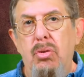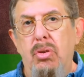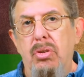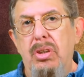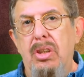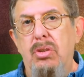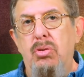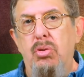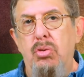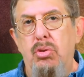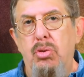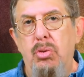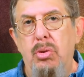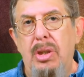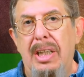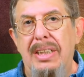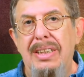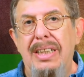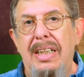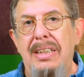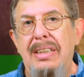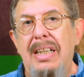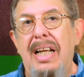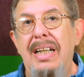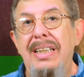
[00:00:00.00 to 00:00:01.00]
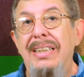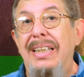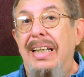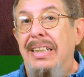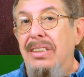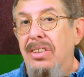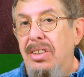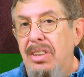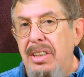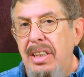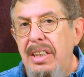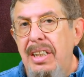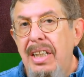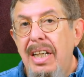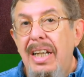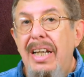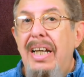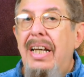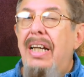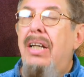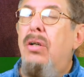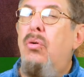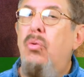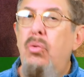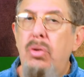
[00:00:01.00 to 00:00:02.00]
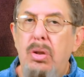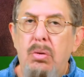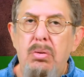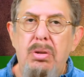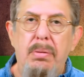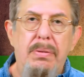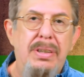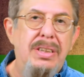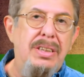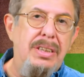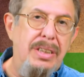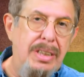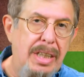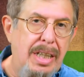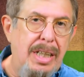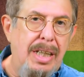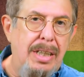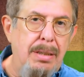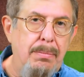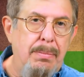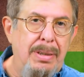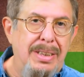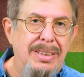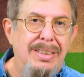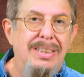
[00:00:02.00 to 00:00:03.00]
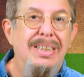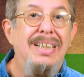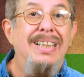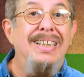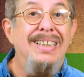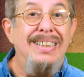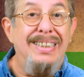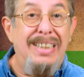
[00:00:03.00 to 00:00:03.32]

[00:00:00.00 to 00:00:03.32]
honor de su ciudad natal Nancy, en cuya universidad además